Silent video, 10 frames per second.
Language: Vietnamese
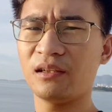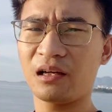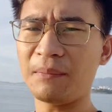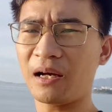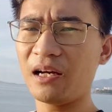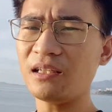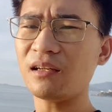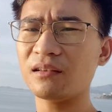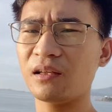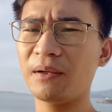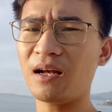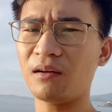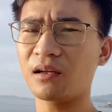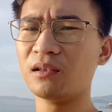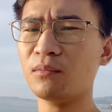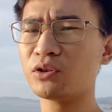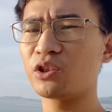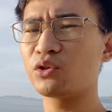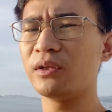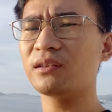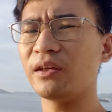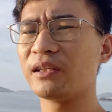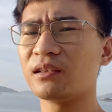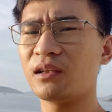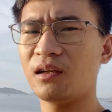Khi mà ký thì biết đâu là người mua sẽ chuyển tiền